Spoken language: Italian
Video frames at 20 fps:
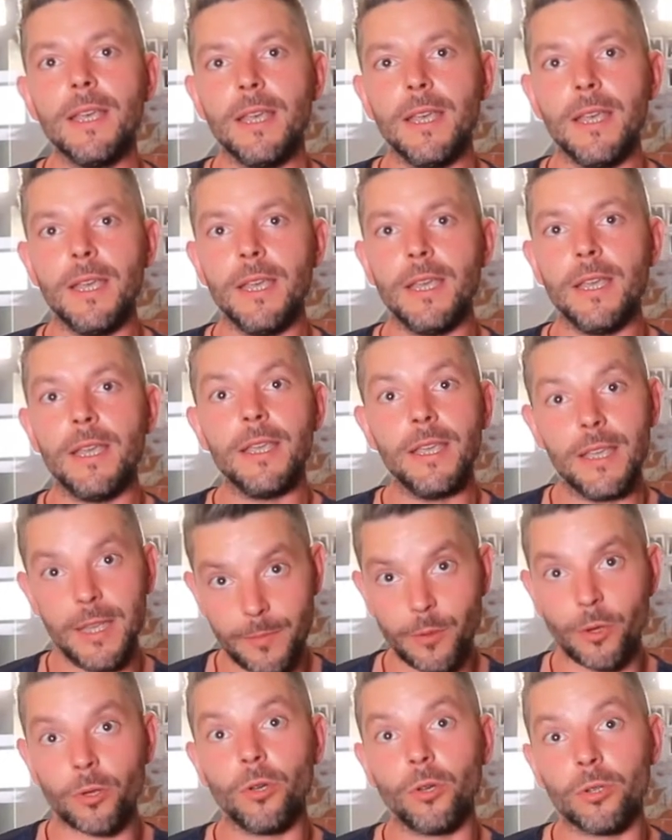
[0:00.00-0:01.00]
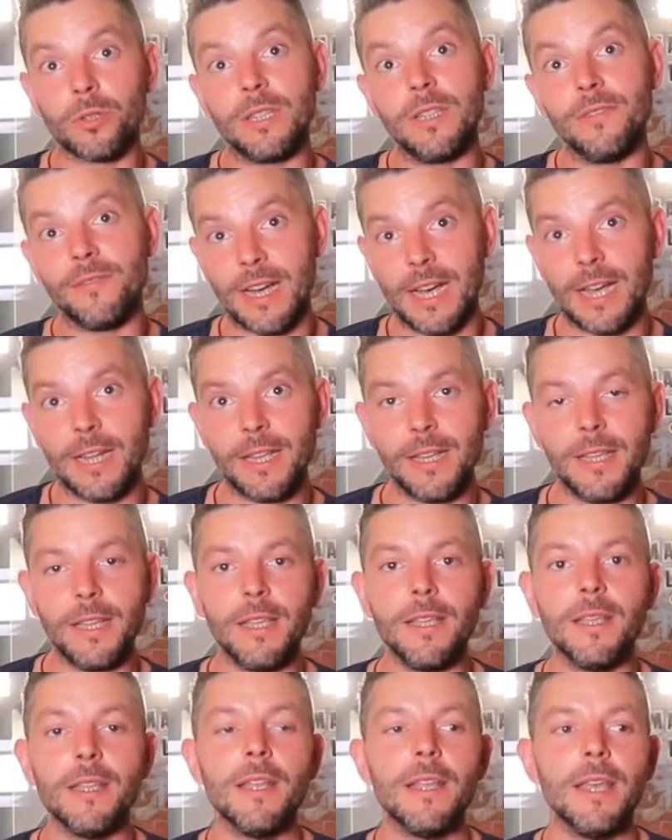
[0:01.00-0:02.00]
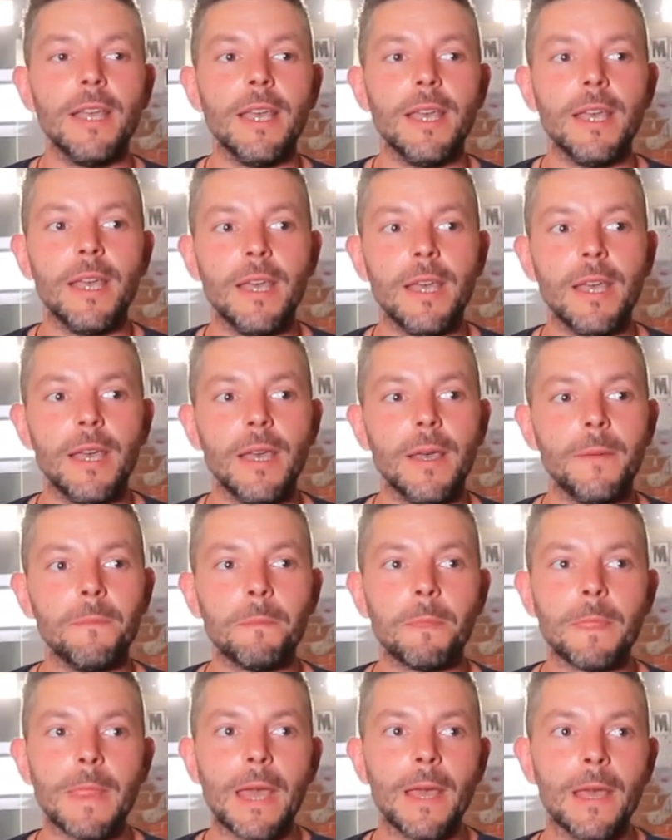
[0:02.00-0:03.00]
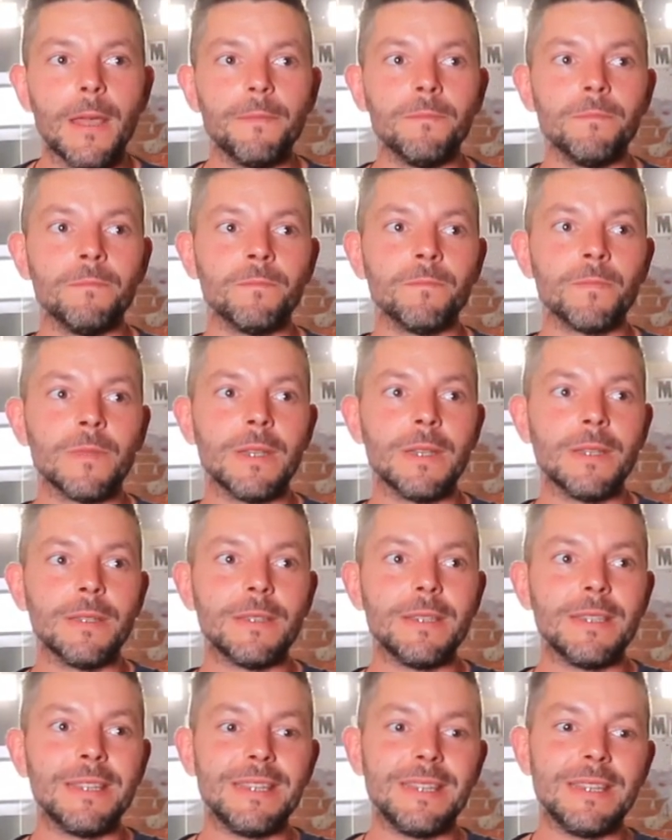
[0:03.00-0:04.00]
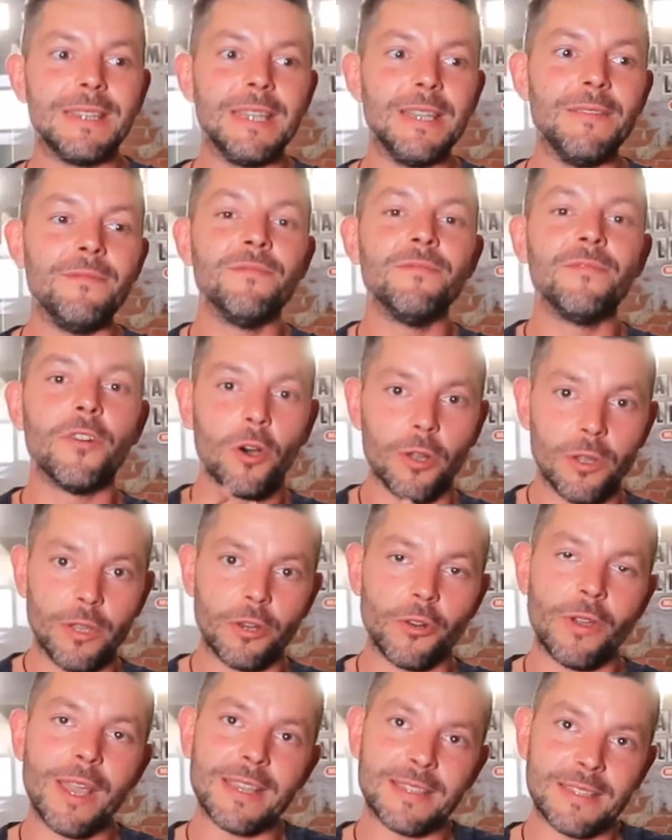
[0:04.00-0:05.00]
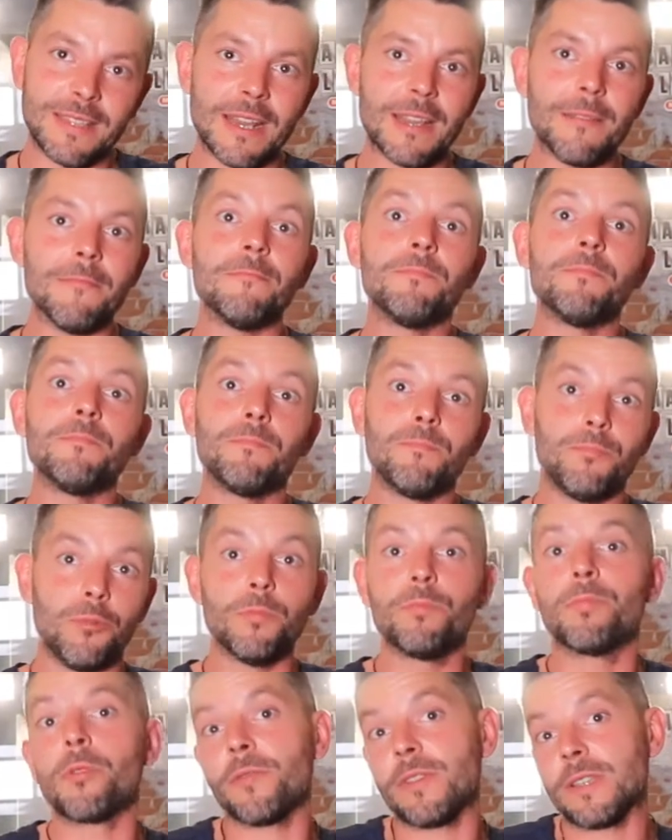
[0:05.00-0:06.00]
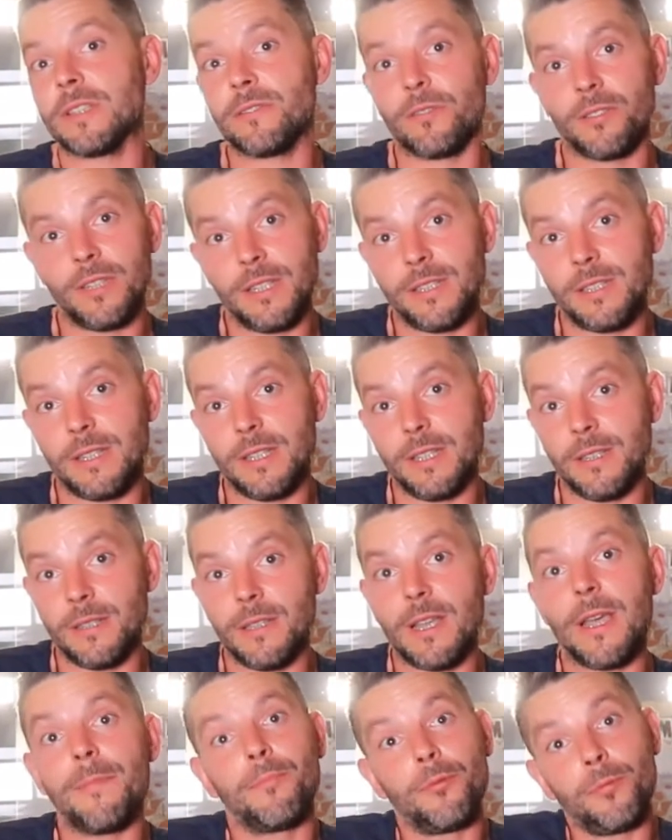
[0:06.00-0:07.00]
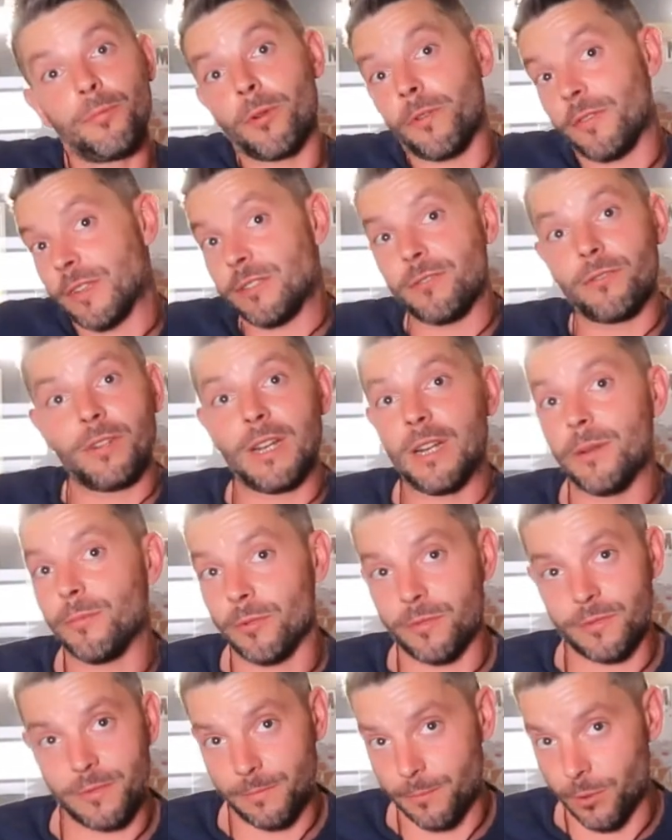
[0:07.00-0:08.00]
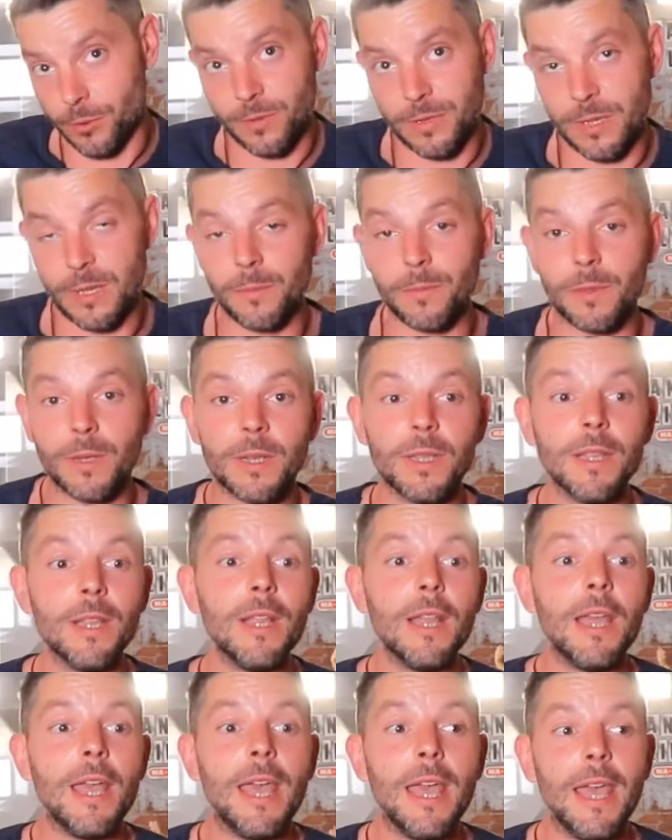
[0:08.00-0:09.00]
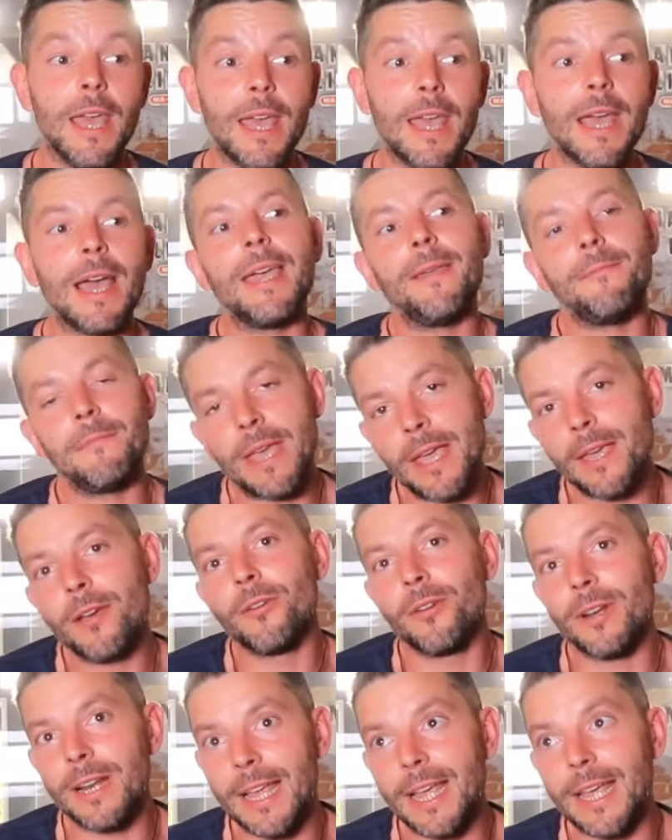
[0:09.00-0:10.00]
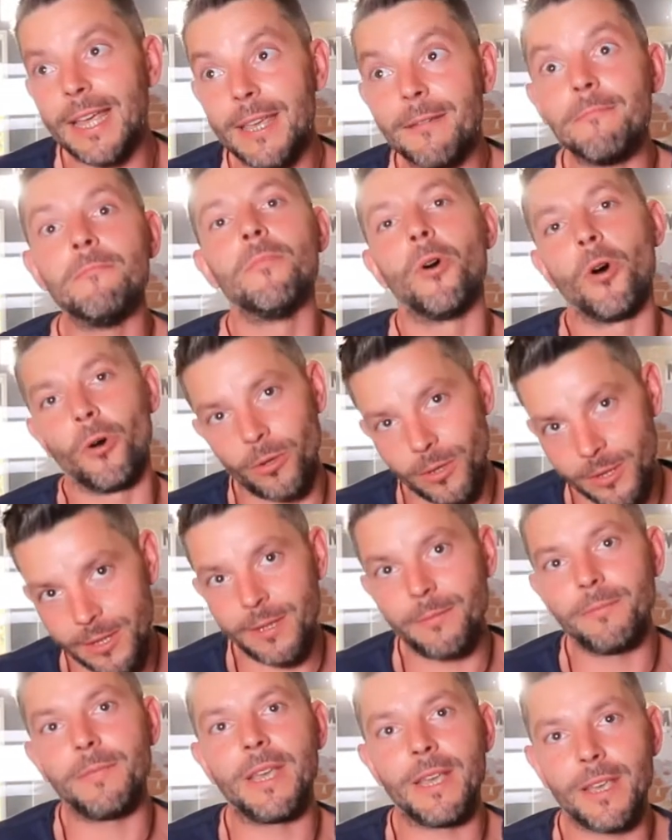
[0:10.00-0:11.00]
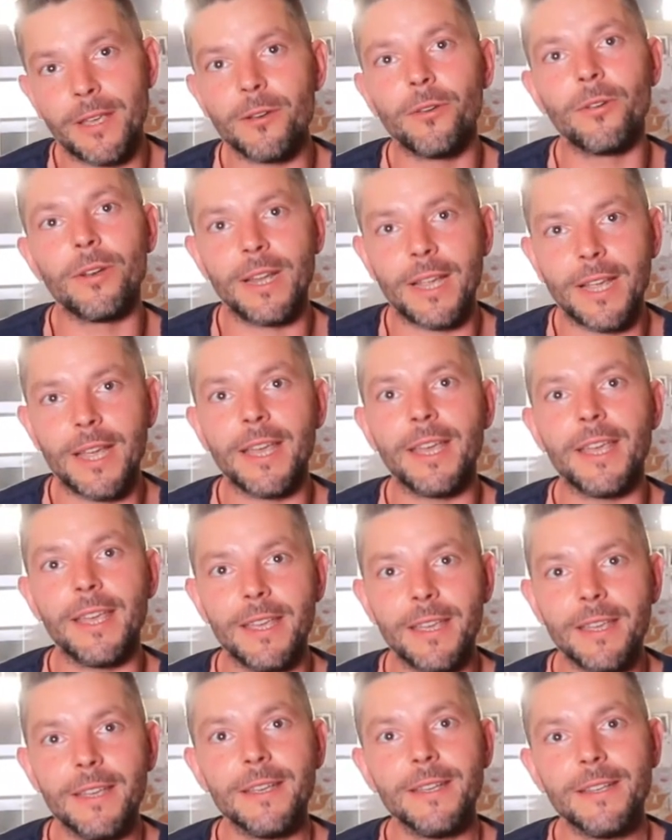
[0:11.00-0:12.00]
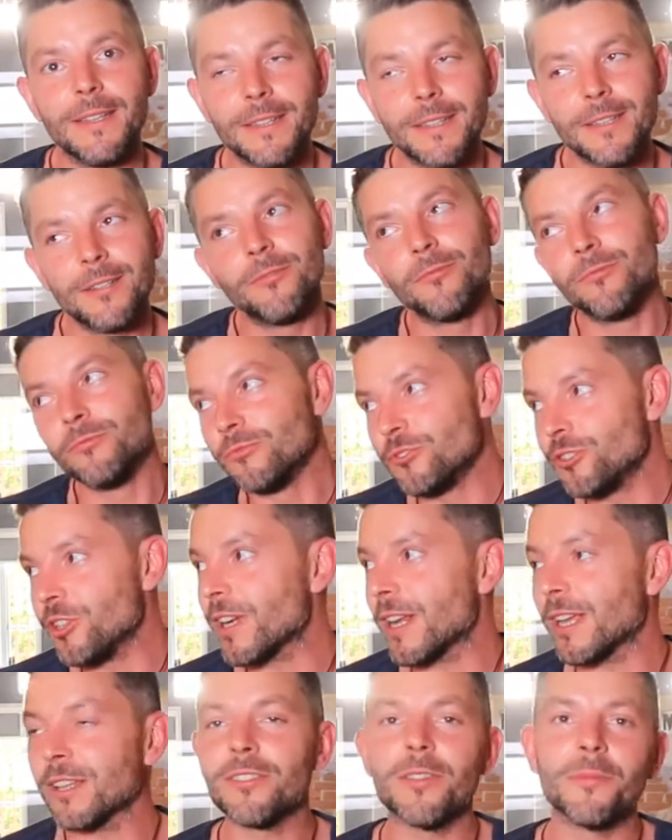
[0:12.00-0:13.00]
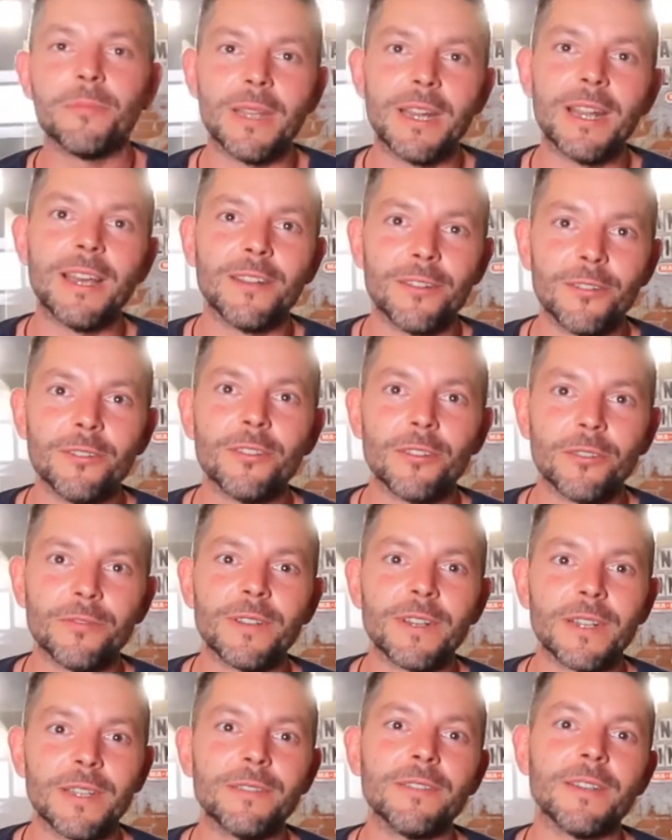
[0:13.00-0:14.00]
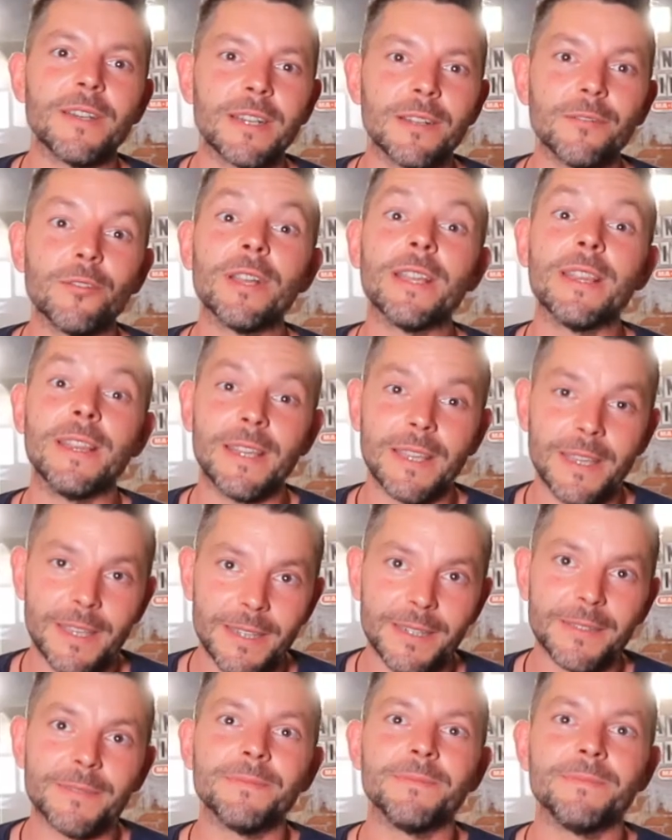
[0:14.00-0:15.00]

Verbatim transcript: eh, i prodotti validi, eh, ehm, ti vogliono essere più professionisti e più professionali poss- possibili. E ai miei colleghi, molti miei colleghi, un giretto a Milano glielo farei fare volentieri.